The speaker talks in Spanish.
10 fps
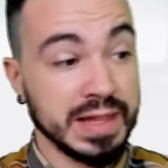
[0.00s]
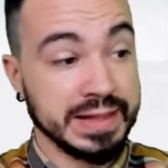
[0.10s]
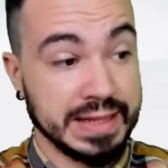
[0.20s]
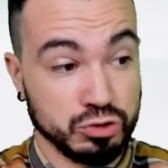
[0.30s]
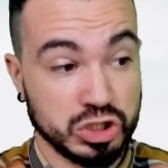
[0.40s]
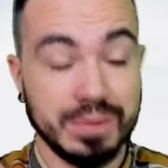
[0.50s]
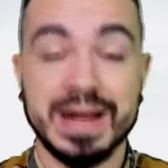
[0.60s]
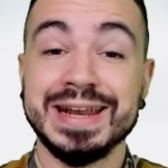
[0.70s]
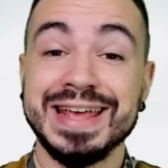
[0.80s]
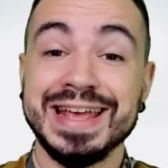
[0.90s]
Tenemos que
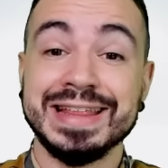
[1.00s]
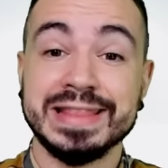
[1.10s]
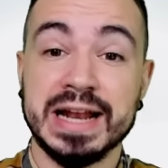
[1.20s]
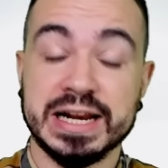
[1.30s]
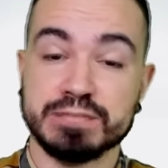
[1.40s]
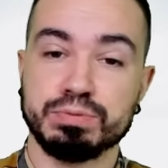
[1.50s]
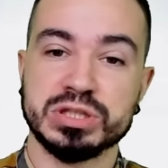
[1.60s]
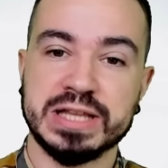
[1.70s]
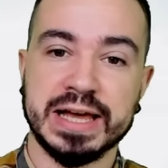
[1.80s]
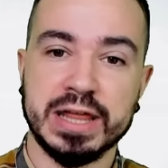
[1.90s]
hablar de la
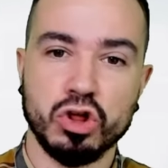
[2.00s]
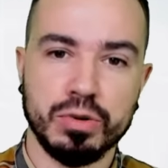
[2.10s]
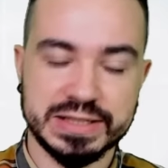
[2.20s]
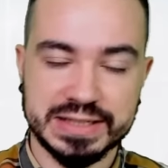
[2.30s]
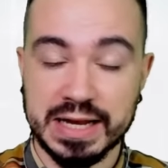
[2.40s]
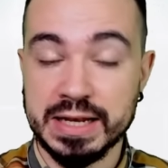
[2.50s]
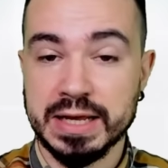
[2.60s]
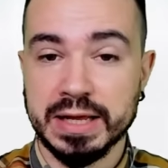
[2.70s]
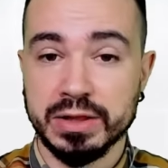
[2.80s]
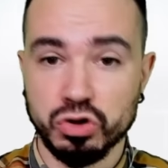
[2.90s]
respuesta que ha dado Abascal,
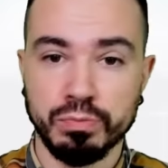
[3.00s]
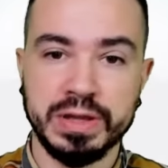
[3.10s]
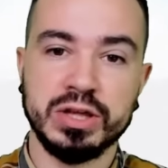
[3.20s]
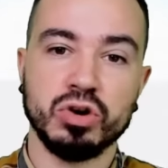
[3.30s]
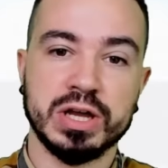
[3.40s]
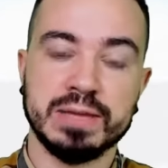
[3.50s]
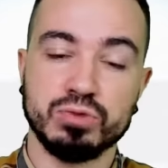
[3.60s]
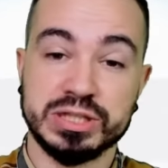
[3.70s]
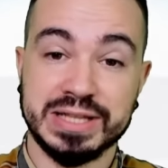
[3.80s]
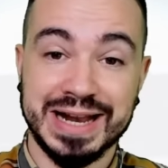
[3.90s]
de un vídeo que
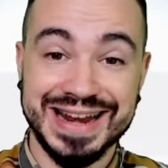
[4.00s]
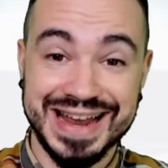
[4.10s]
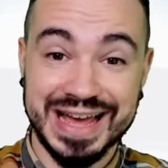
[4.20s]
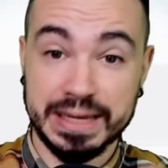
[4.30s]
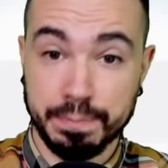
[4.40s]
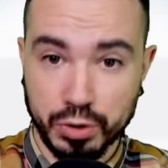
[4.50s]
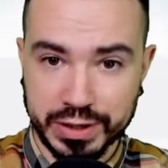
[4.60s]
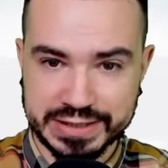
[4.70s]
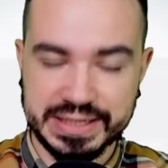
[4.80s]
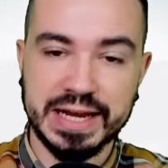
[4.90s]
demuestra la
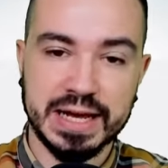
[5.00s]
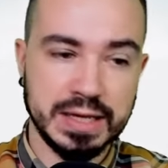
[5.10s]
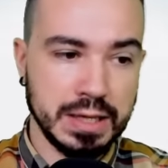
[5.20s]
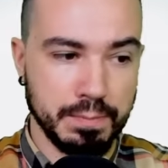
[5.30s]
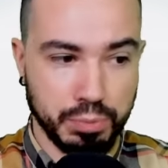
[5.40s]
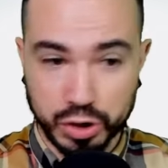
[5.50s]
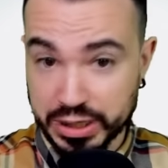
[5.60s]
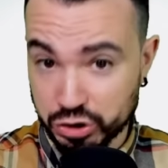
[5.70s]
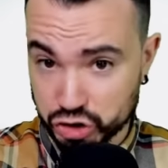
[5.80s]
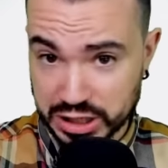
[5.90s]
hipocresía, porque ellos han